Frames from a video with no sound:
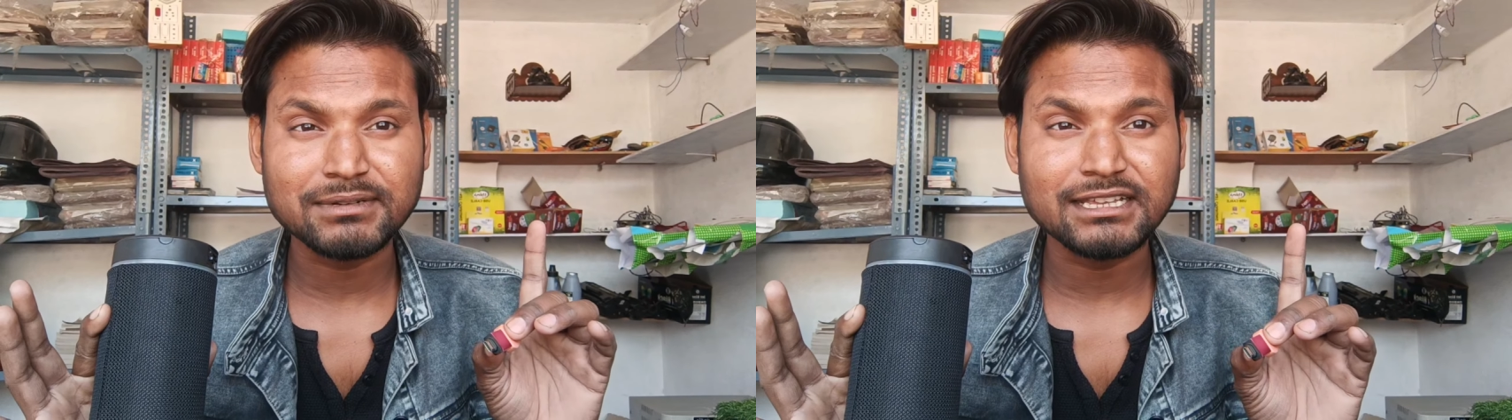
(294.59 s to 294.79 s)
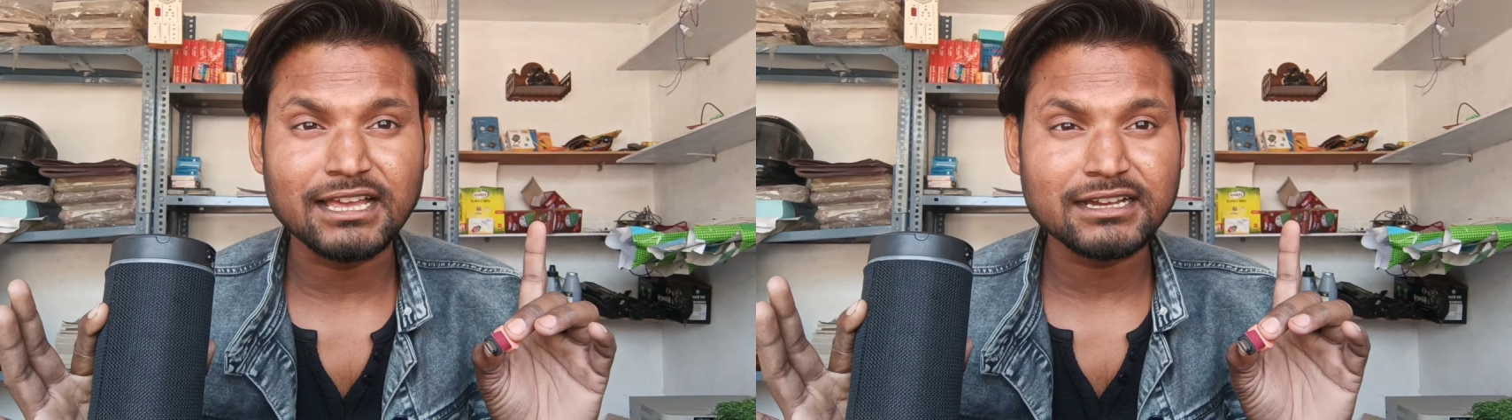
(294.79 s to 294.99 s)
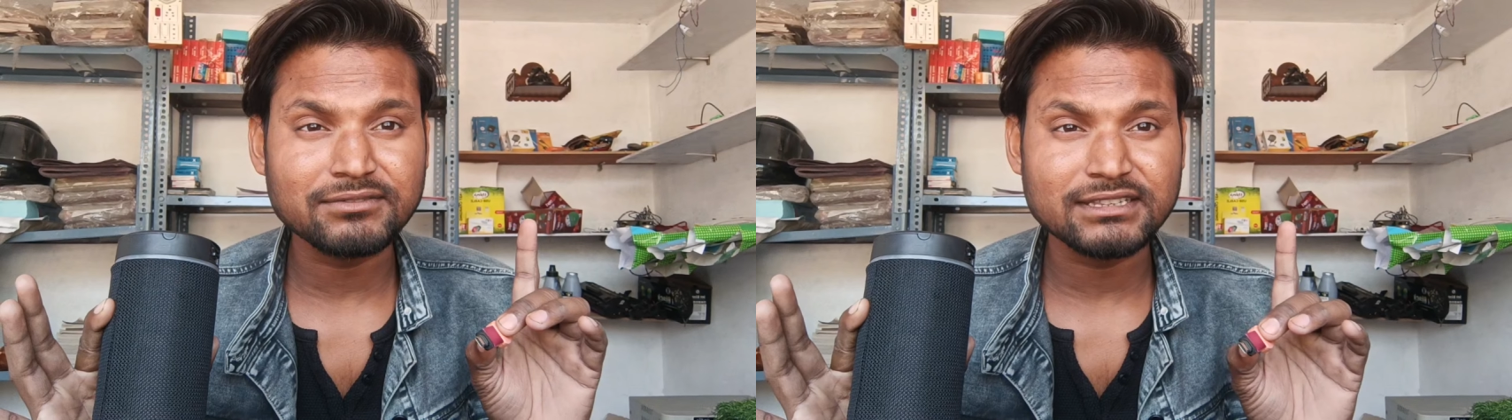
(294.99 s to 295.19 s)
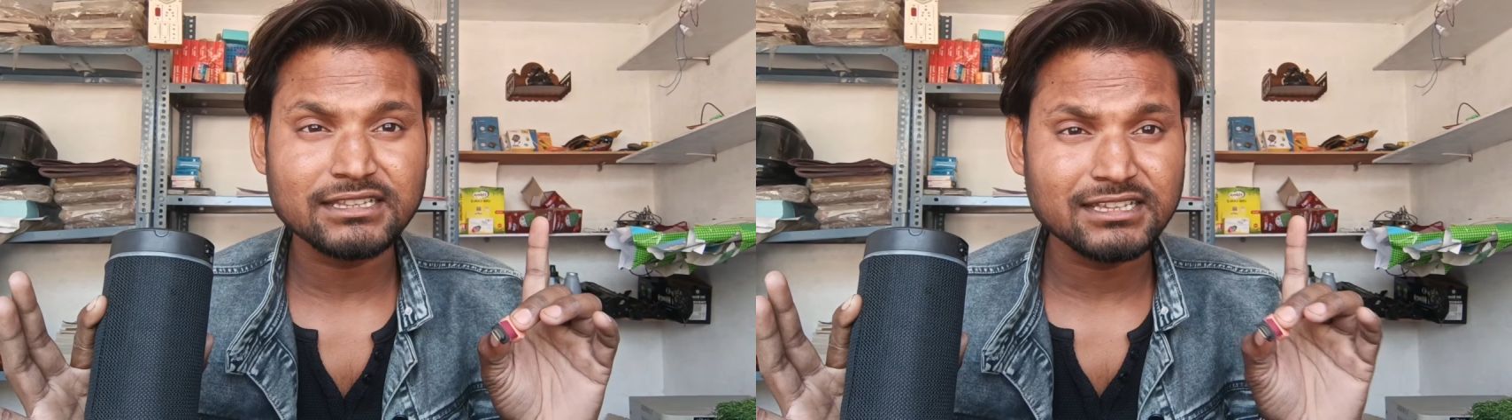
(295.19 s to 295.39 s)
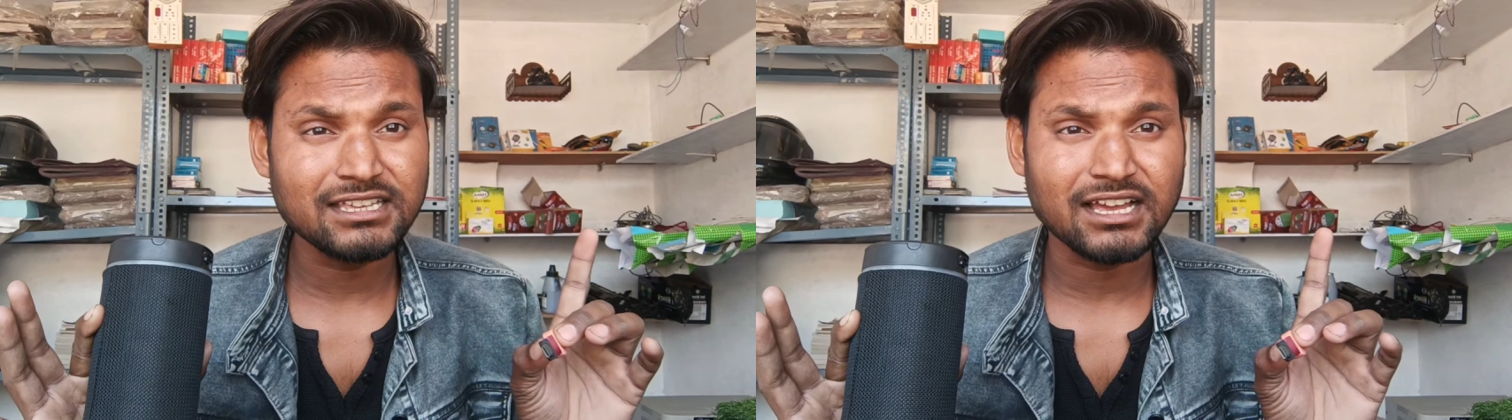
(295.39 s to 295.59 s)
समझ आएगा
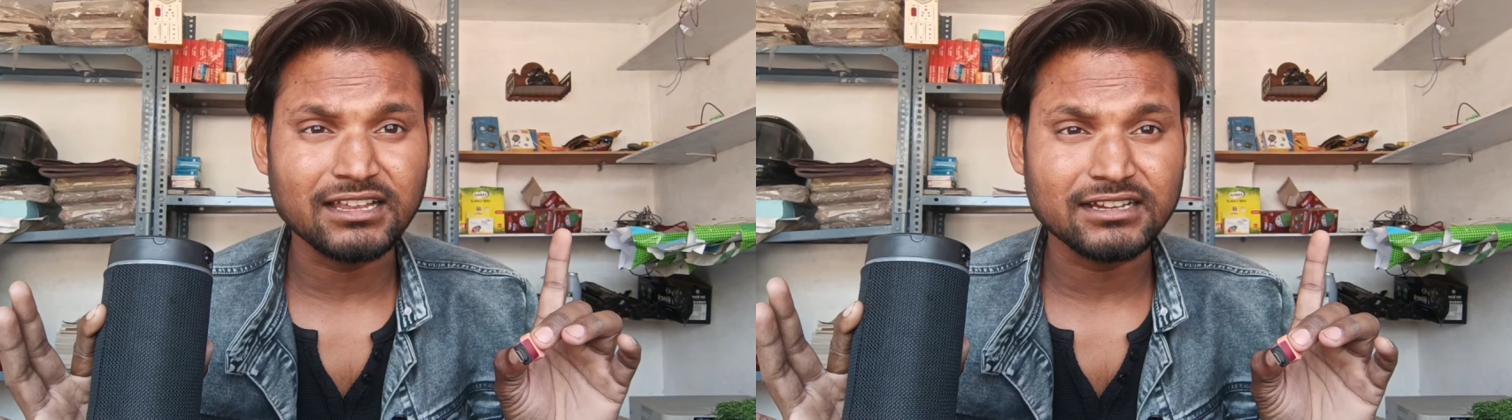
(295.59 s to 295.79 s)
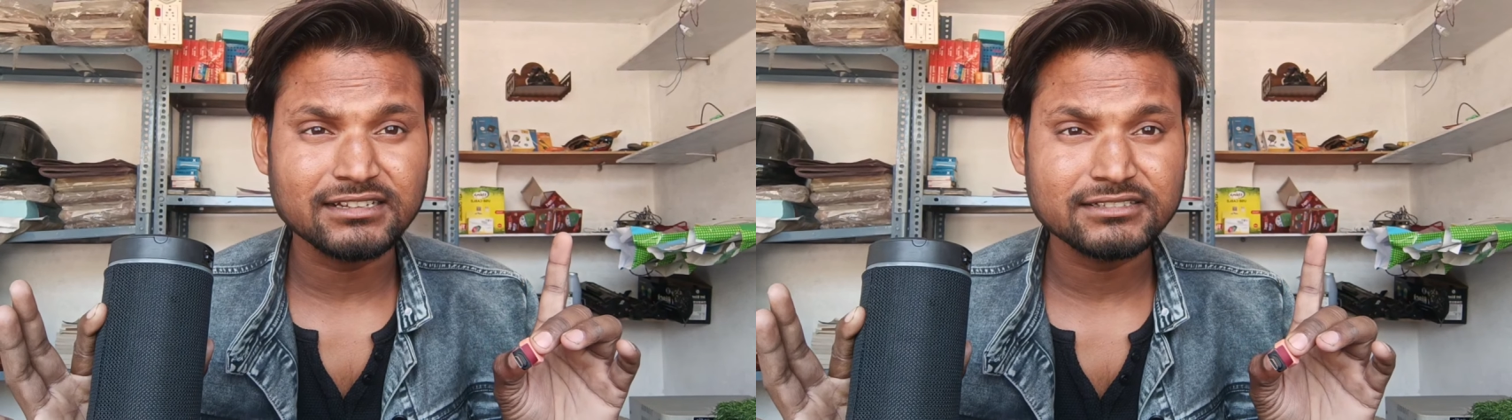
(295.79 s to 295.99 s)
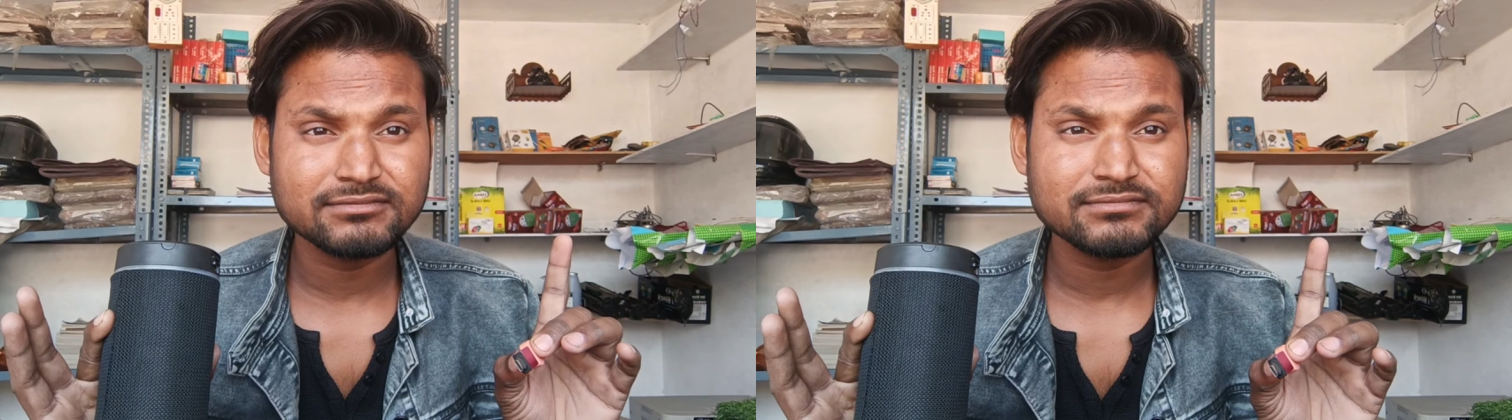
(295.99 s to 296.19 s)
वरना नहीं आएगा